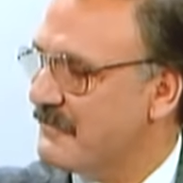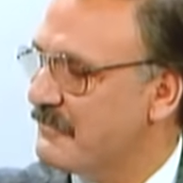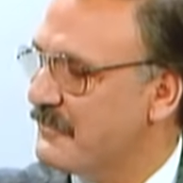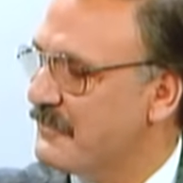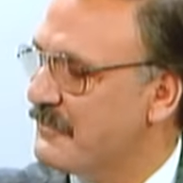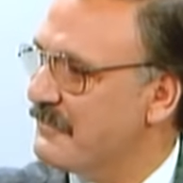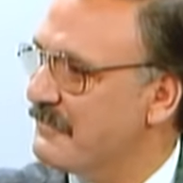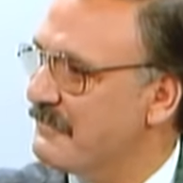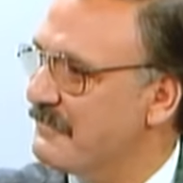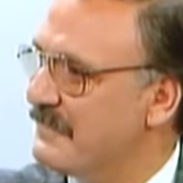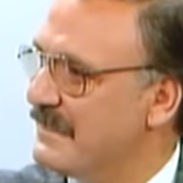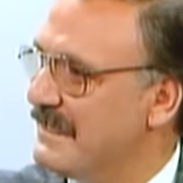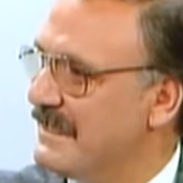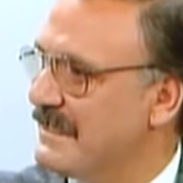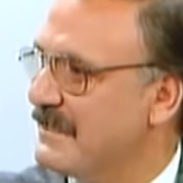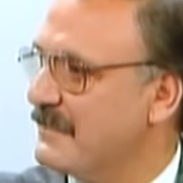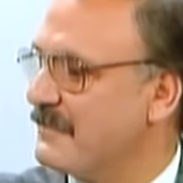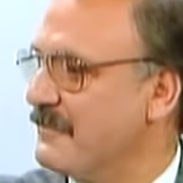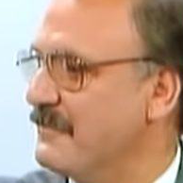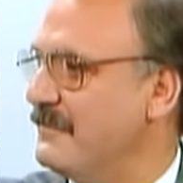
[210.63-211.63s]
Bu
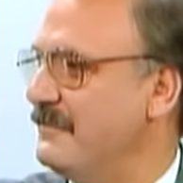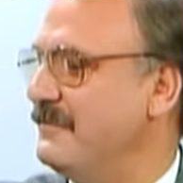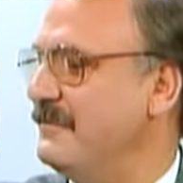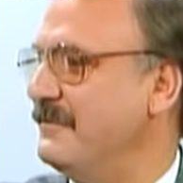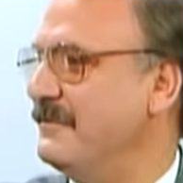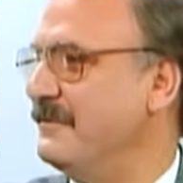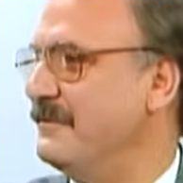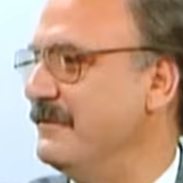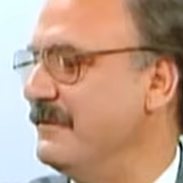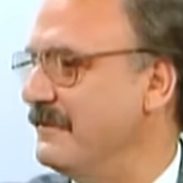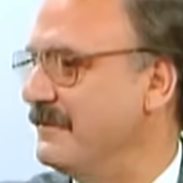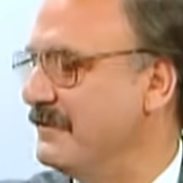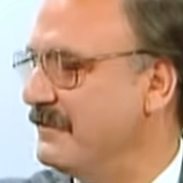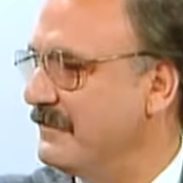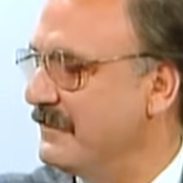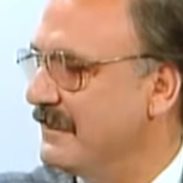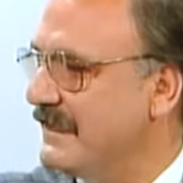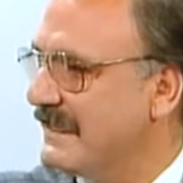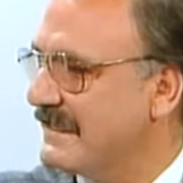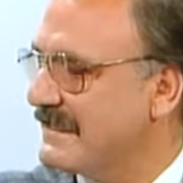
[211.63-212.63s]
iki rol
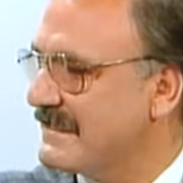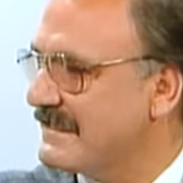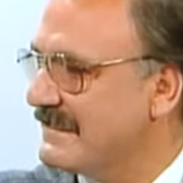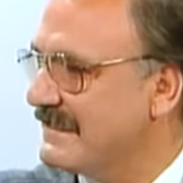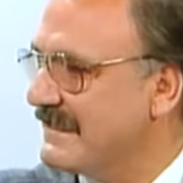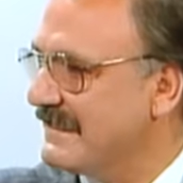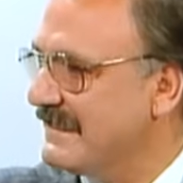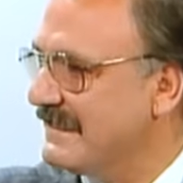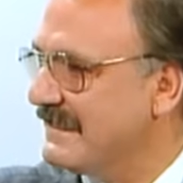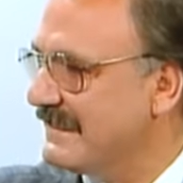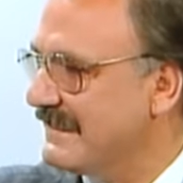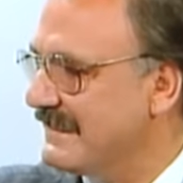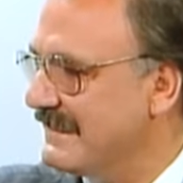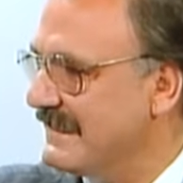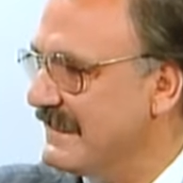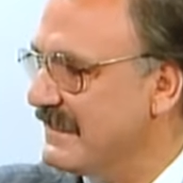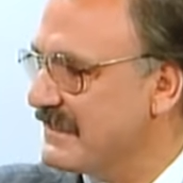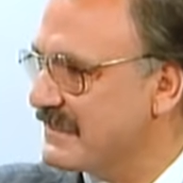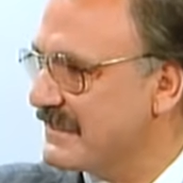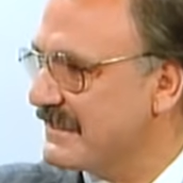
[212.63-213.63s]
e, arasındaki
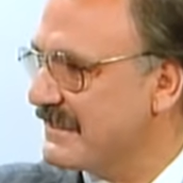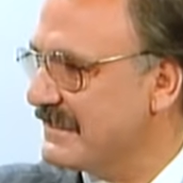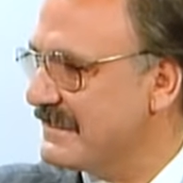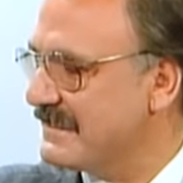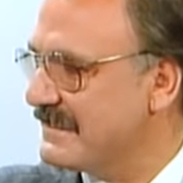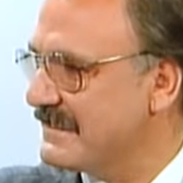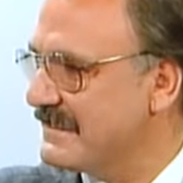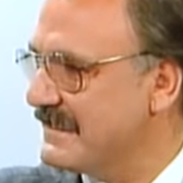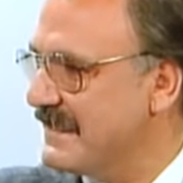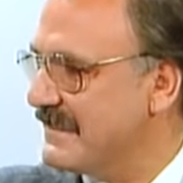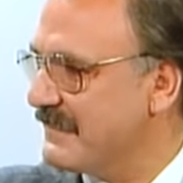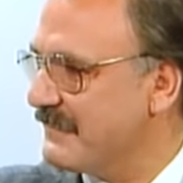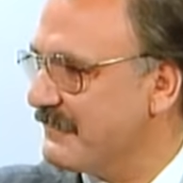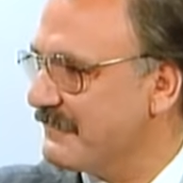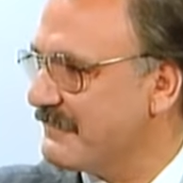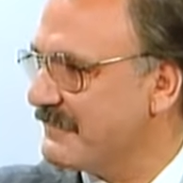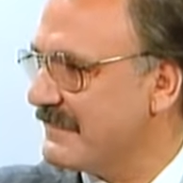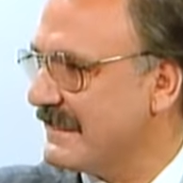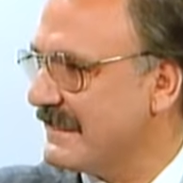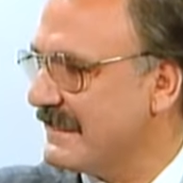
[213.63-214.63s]
değişiklik sizde
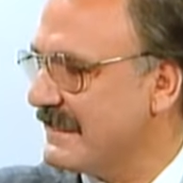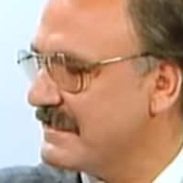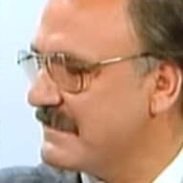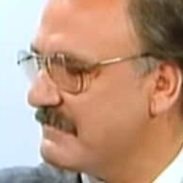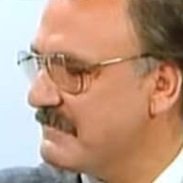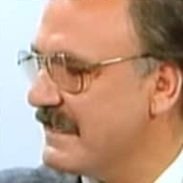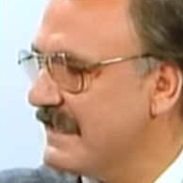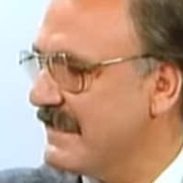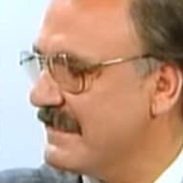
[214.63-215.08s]
nasıl bir